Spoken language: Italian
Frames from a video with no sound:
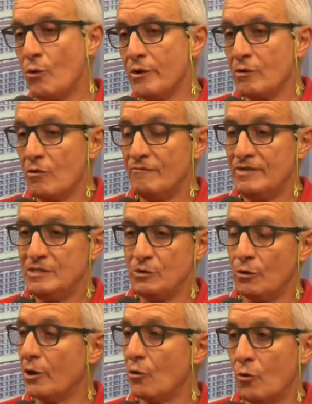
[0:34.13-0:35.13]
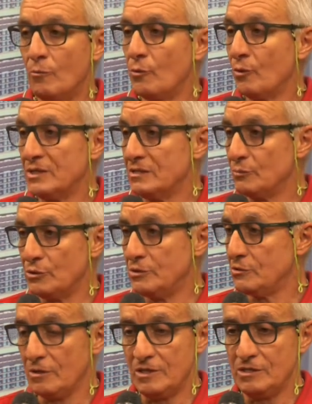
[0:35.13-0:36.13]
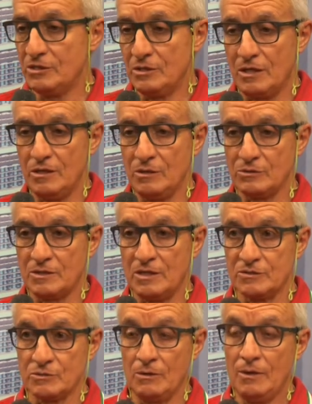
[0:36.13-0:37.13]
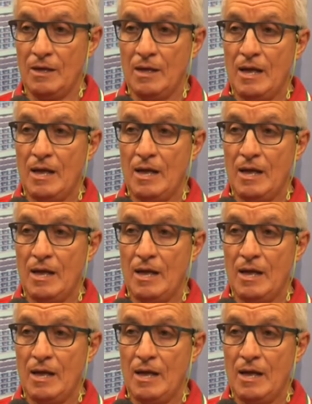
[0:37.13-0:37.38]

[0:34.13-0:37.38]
o in convenzione o comunque a disposizione del cittadino stesso.